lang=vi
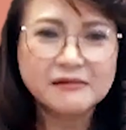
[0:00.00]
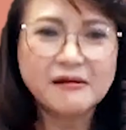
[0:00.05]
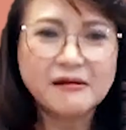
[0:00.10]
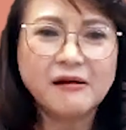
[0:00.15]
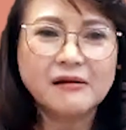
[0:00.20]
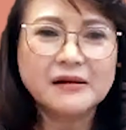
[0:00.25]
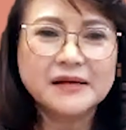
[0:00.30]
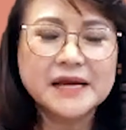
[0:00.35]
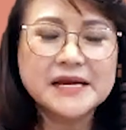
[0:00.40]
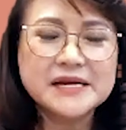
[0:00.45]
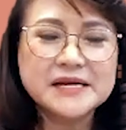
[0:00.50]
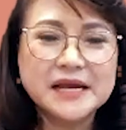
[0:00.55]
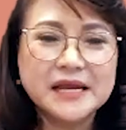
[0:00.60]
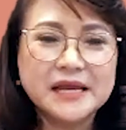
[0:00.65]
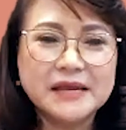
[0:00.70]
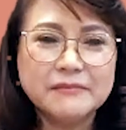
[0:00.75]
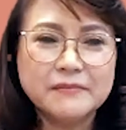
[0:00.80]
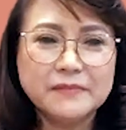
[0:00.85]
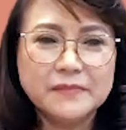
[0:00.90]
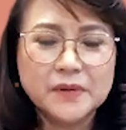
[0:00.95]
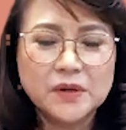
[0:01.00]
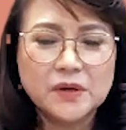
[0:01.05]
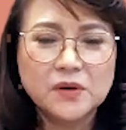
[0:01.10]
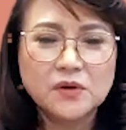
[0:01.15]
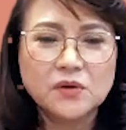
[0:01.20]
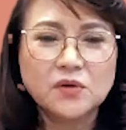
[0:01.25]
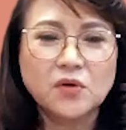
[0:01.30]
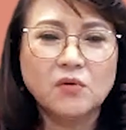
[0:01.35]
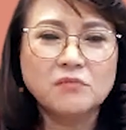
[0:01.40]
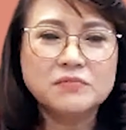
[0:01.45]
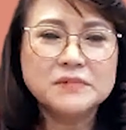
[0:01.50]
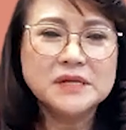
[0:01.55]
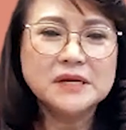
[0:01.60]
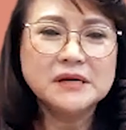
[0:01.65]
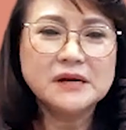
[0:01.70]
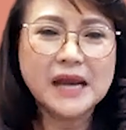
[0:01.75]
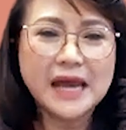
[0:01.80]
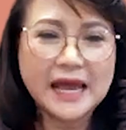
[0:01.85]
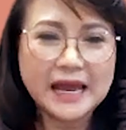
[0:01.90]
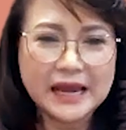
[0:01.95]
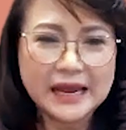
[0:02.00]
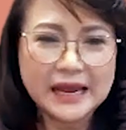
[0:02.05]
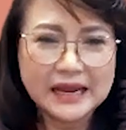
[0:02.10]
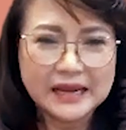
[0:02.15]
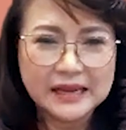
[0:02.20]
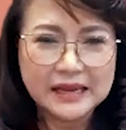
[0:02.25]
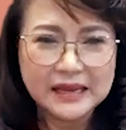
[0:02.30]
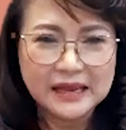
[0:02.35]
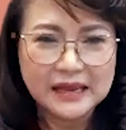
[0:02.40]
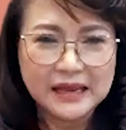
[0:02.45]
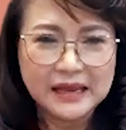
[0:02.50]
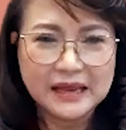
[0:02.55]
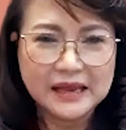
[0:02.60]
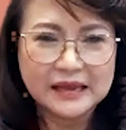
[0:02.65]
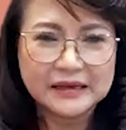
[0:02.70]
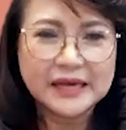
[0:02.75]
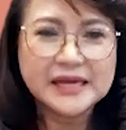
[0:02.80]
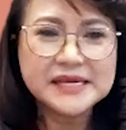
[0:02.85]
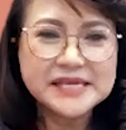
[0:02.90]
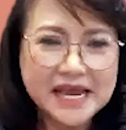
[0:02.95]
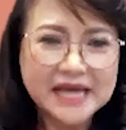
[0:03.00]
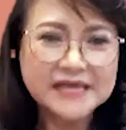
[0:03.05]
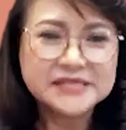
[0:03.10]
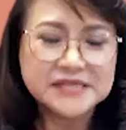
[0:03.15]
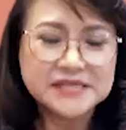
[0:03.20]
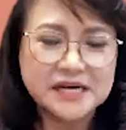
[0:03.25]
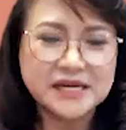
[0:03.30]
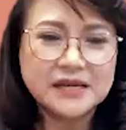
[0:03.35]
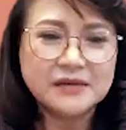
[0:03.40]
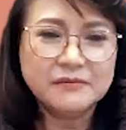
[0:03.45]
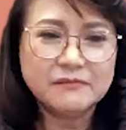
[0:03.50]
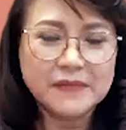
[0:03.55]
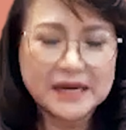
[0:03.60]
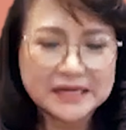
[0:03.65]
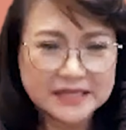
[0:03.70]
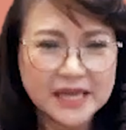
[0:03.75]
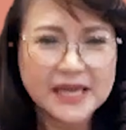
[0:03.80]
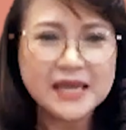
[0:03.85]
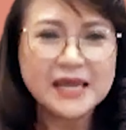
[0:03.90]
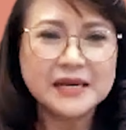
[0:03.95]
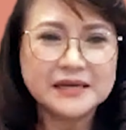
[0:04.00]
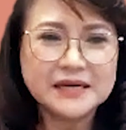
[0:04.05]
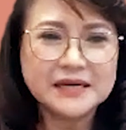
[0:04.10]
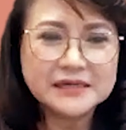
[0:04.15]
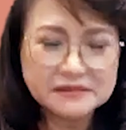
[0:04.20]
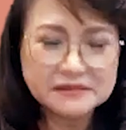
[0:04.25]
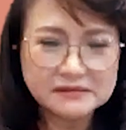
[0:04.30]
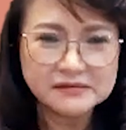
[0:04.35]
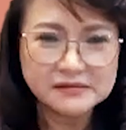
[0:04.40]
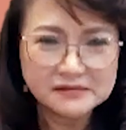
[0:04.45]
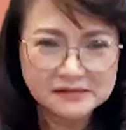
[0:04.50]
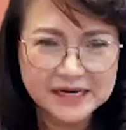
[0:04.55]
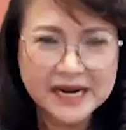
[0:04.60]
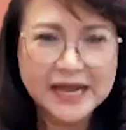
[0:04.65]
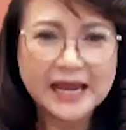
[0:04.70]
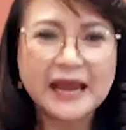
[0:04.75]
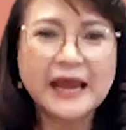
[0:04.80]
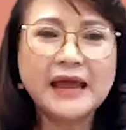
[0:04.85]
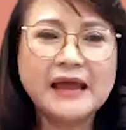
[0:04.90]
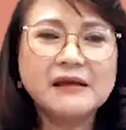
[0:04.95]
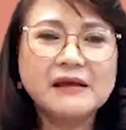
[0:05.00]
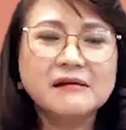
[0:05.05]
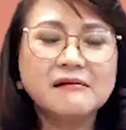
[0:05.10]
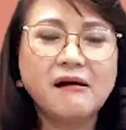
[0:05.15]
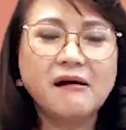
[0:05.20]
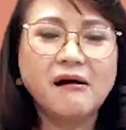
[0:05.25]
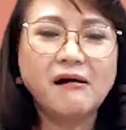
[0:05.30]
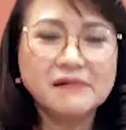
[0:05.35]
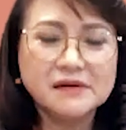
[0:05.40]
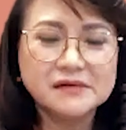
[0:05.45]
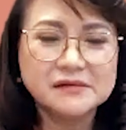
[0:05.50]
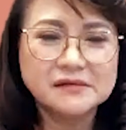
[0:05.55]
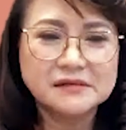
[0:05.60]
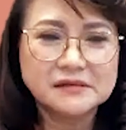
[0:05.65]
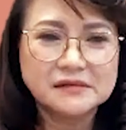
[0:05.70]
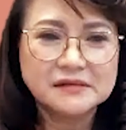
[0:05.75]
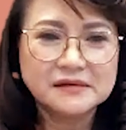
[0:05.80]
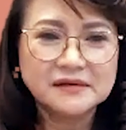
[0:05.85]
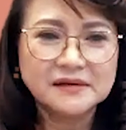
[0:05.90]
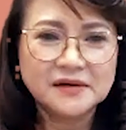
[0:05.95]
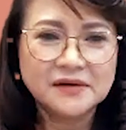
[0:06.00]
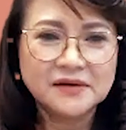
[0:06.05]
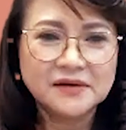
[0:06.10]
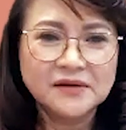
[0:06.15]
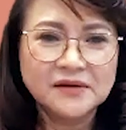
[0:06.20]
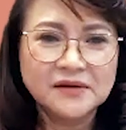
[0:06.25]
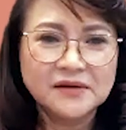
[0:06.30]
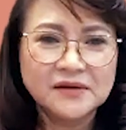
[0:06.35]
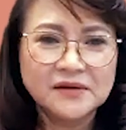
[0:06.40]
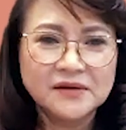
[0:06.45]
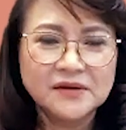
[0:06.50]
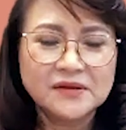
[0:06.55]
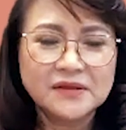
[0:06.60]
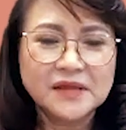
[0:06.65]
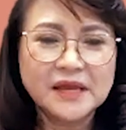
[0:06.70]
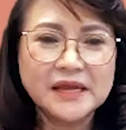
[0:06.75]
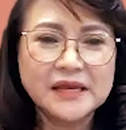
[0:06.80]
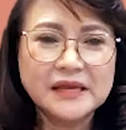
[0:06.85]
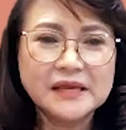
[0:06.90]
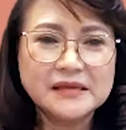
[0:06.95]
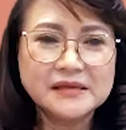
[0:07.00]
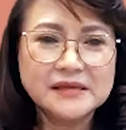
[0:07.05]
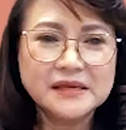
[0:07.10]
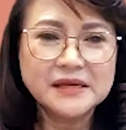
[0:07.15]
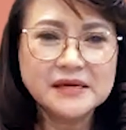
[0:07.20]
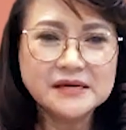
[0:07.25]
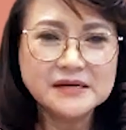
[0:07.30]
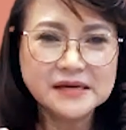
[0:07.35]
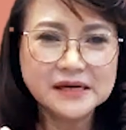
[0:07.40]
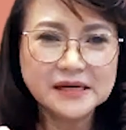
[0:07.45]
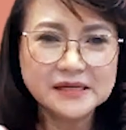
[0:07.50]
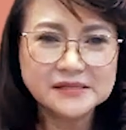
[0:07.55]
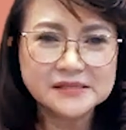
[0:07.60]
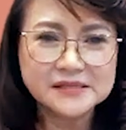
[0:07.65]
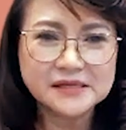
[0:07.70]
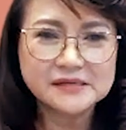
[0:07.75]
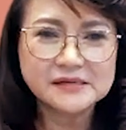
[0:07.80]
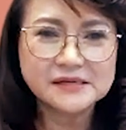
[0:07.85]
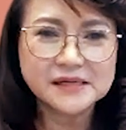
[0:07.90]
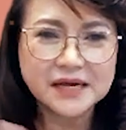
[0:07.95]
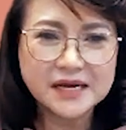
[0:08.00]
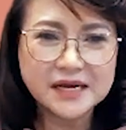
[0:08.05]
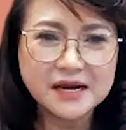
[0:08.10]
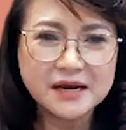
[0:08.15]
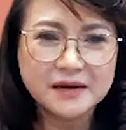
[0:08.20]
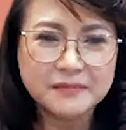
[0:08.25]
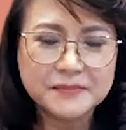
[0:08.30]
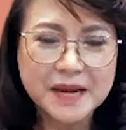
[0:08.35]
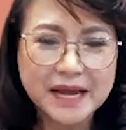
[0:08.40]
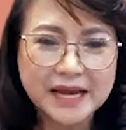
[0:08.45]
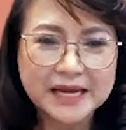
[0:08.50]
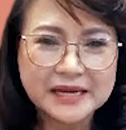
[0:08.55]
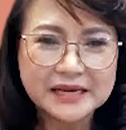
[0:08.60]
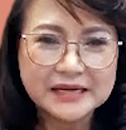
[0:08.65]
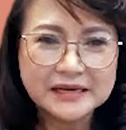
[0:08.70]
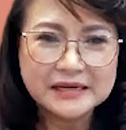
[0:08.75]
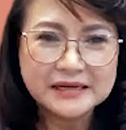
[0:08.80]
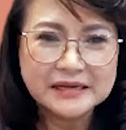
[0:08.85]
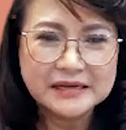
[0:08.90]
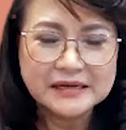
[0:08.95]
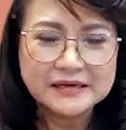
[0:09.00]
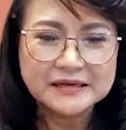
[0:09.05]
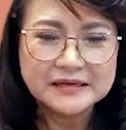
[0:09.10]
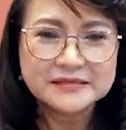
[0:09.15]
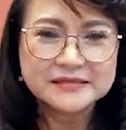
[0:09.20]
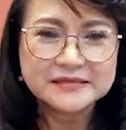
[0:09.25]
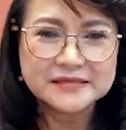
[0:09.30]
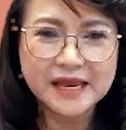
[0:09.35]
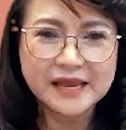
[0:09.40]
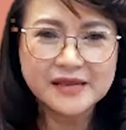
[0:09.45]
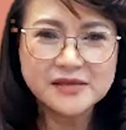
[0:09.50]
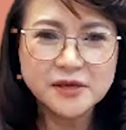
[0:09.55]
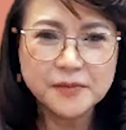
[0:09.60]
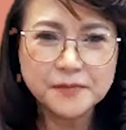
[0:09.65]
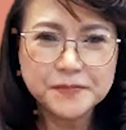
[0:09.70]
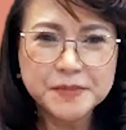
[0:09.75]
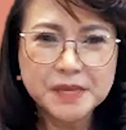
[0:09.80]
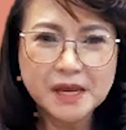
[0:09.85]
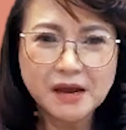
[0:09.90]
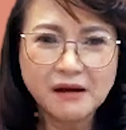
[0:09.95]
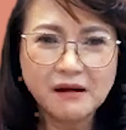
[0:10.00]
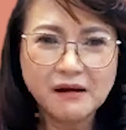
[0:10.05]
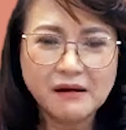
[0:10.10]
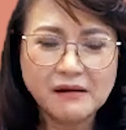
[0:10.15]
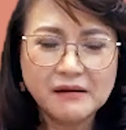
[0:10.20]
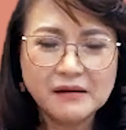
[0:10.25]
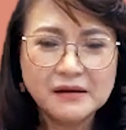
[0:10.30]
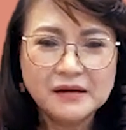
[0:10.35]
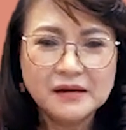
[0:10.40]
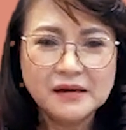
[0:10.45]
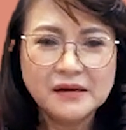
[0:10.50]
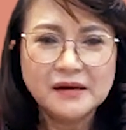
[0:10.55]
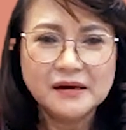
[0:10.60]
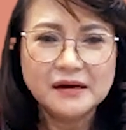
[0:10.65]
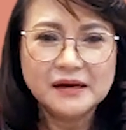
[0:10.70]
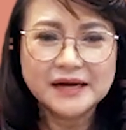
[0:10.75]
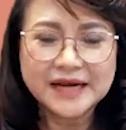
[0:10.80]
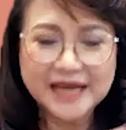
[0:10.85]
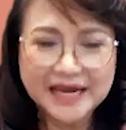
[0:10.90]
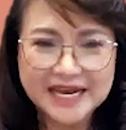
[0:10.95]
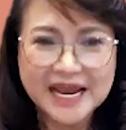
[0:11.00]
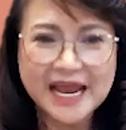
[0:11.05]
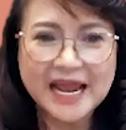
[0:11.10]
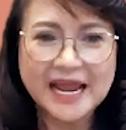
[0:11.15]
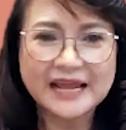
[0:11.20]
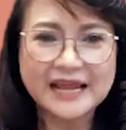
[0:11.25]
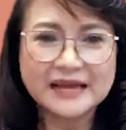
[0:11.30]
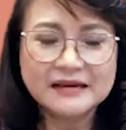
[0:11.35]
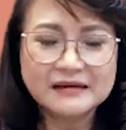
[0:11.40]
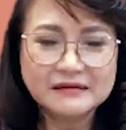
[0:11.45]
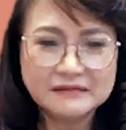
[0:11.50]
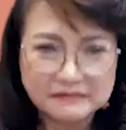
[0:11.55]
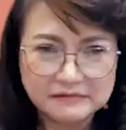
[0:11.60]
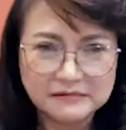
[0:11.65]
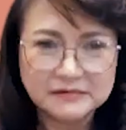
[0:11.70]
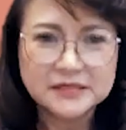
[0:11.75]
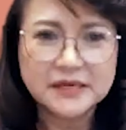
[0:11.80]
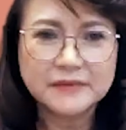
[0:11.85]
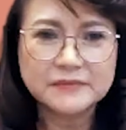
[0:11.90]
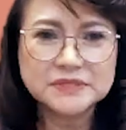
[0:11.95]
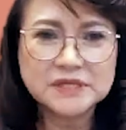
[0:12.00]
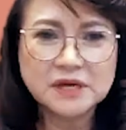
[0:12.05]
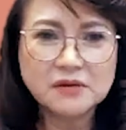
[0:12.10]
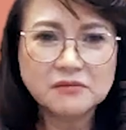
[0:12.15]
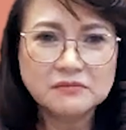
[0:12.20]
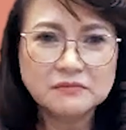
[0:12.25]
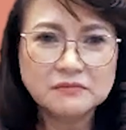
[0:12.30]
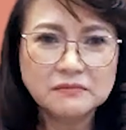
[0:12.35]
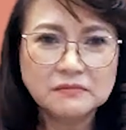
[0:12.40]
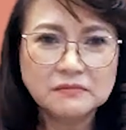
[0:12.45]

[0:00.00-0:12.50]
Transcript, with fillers: có kinh nghiệm cũng như là à, cái giá trị mà thế hệ đi trước đã có được thì chính cái sự kết hợp này sẽ giúp cho khách hàng được chăm sóc